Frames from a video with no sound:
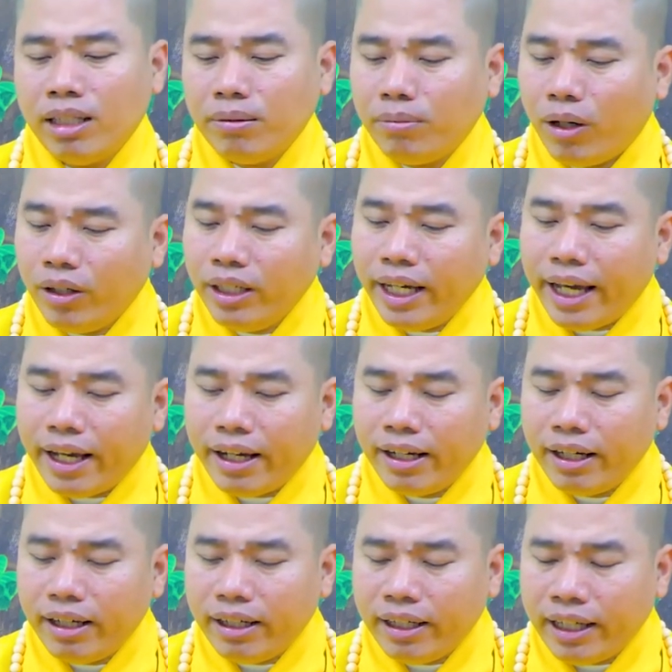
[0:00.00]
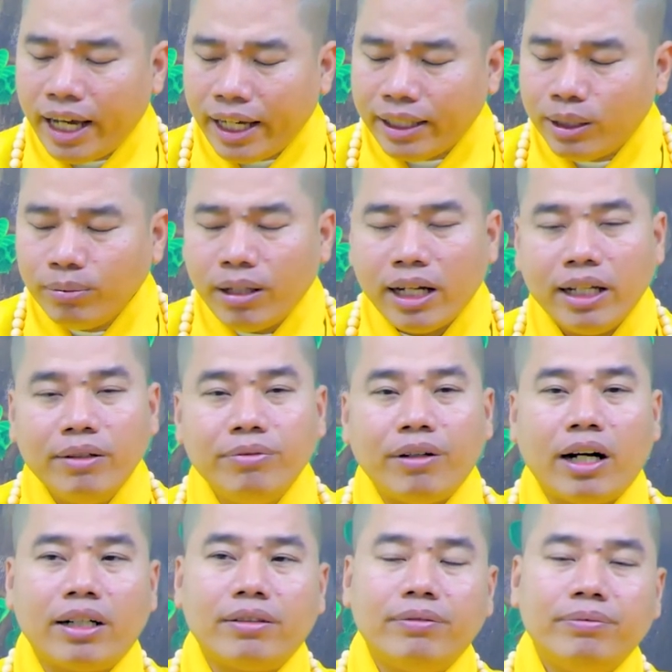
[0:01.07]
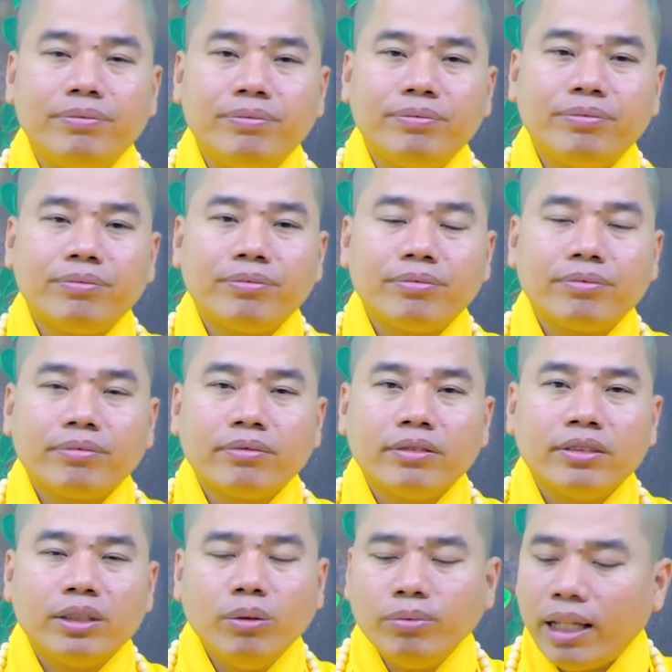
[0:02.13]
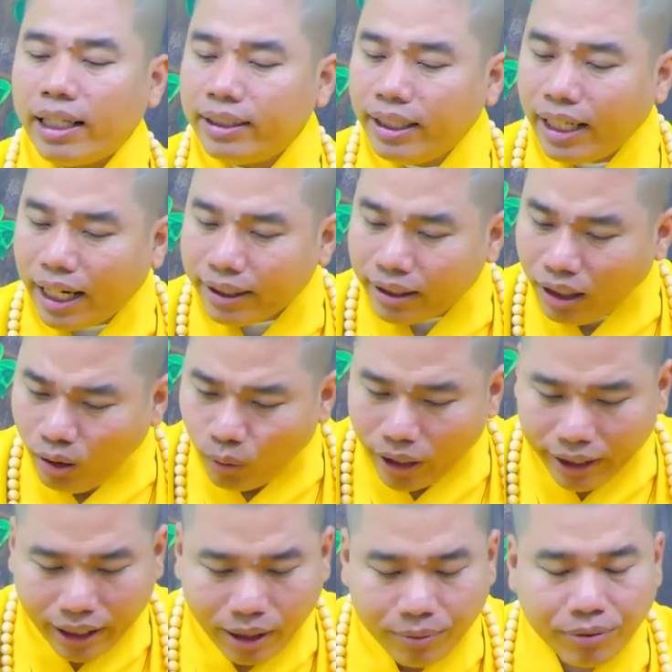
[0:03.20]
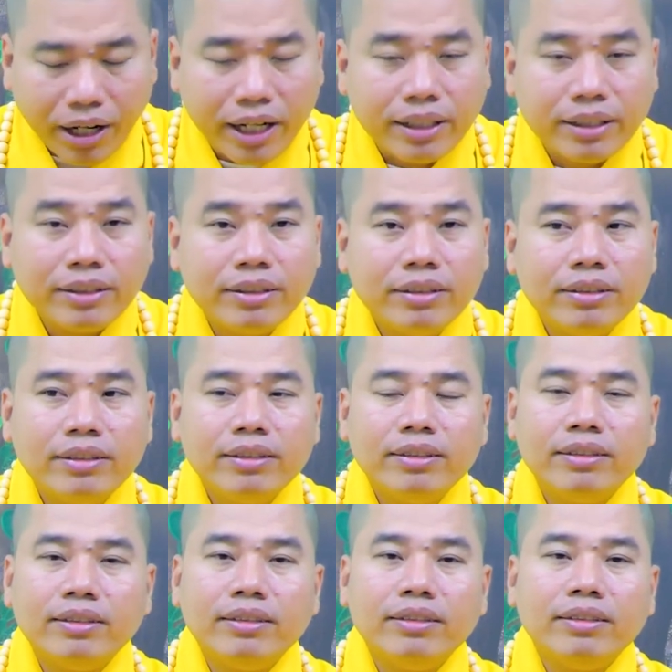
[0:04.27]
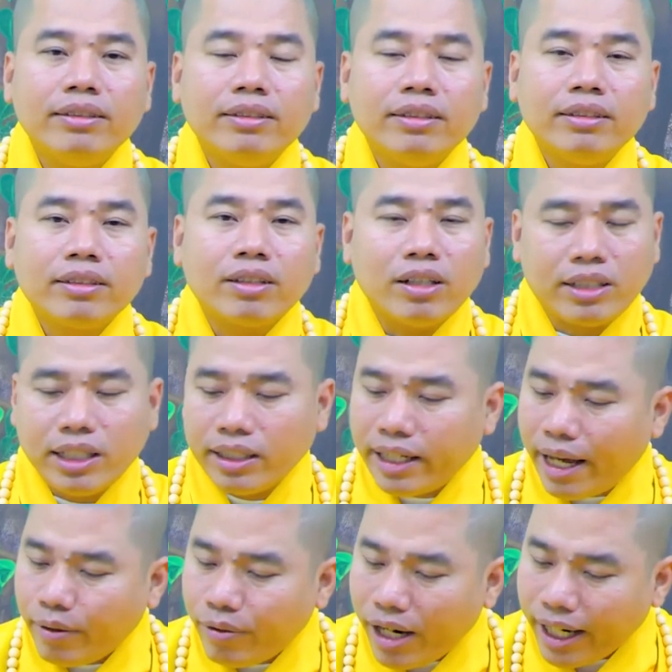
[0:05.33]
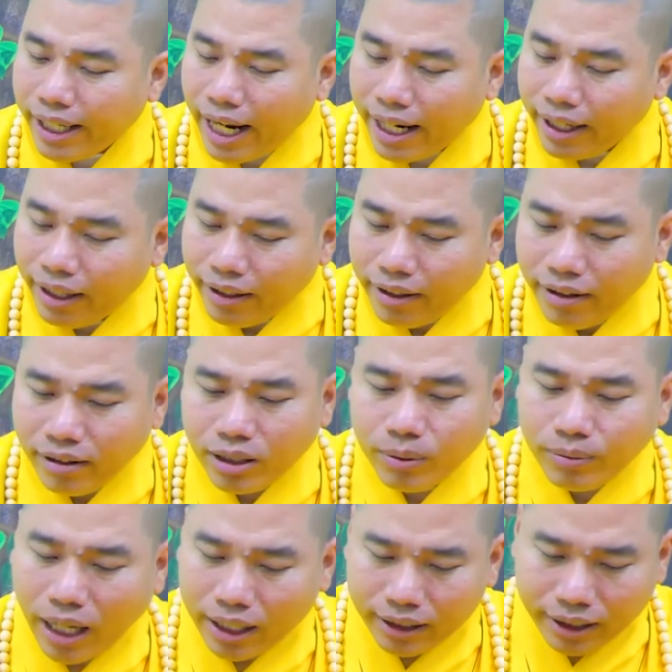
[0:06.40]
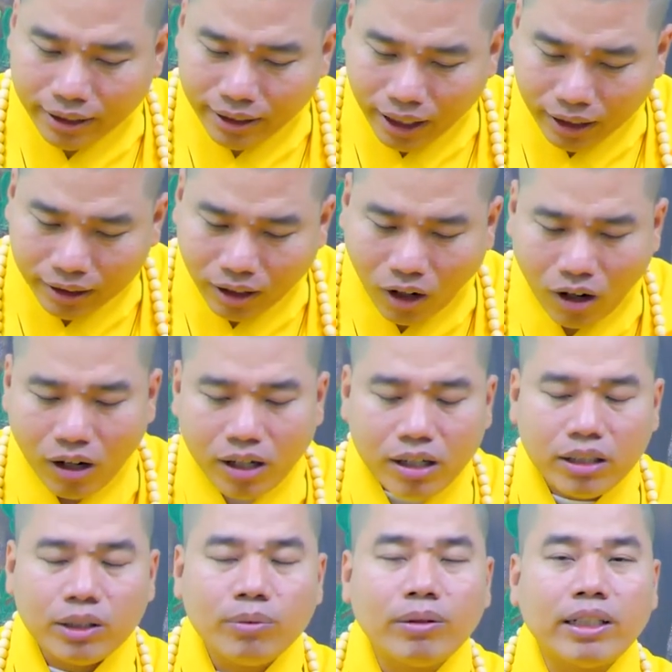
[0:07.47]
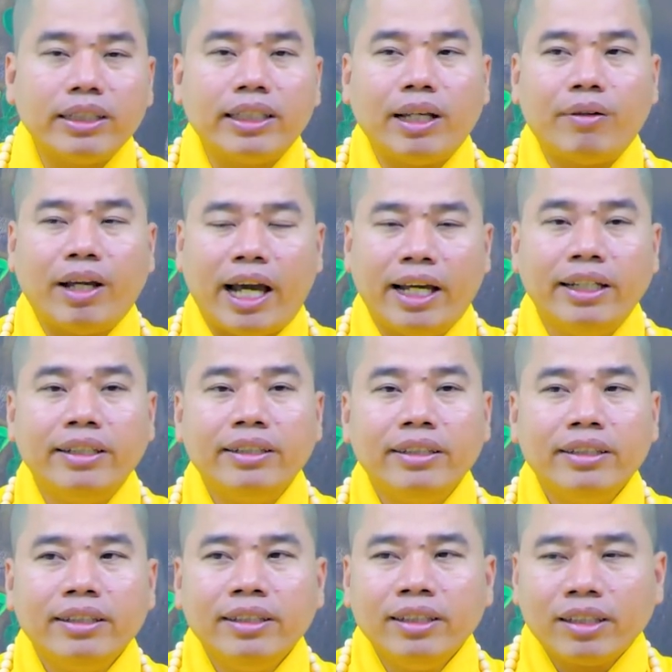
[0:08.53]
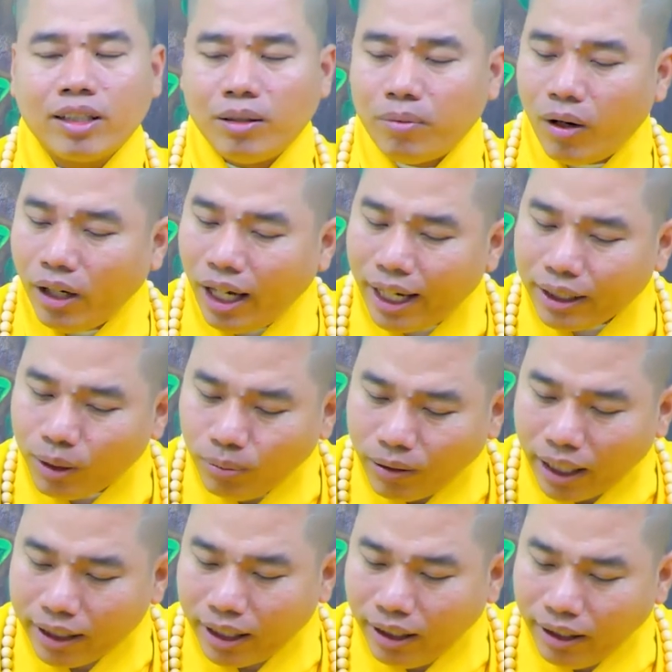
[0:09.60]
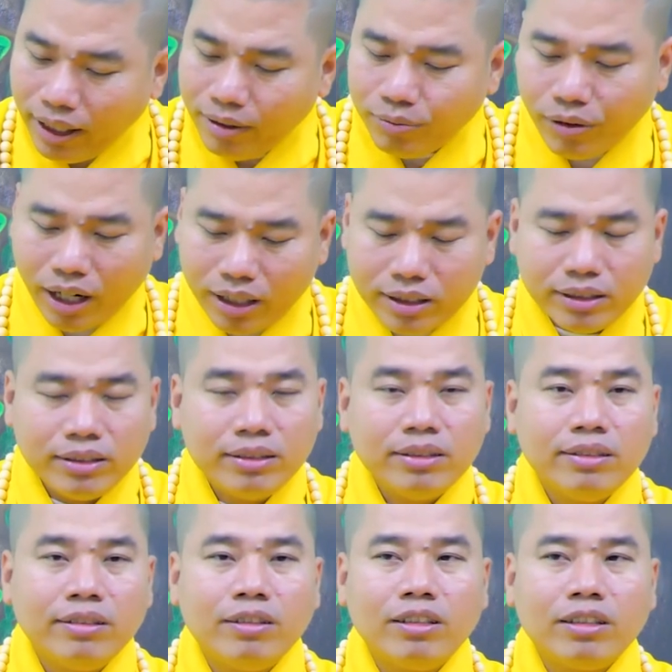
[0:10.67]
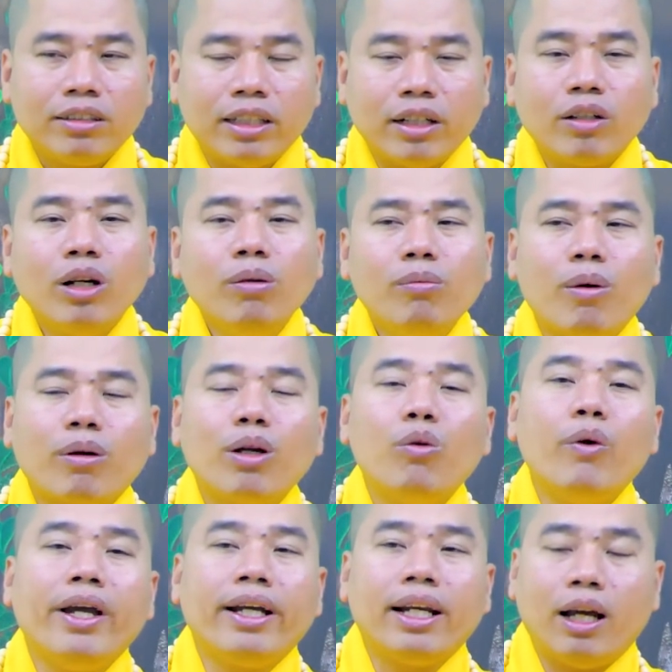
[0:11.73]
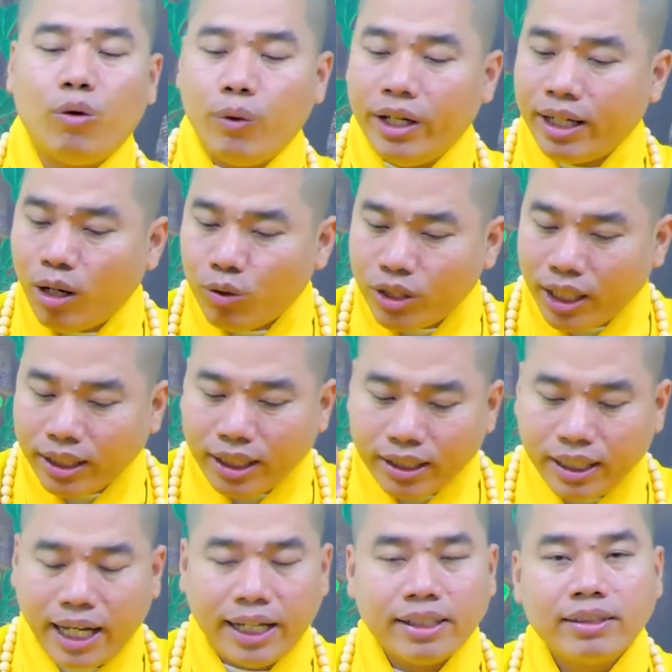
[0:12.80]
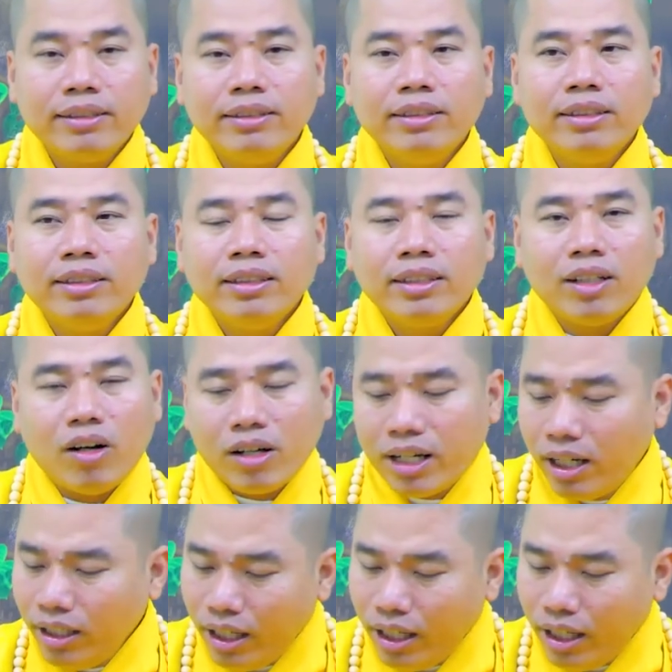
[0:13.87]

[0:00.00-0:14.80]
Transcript: Nên mỗi ngày chúng ta niệm Phật, chúng ta chỉ cần tín nguyện niệm Phật. Còn chừng nào Phật A Di Đà đến rước chúng ta thì chừng đó chúng ta đi theo Ngài. Còn mỗi ngày chúng ta cứ niệm Phật, chỉ có đúng một cái nguyện là nguyện cầu sanh cực lạc, rồi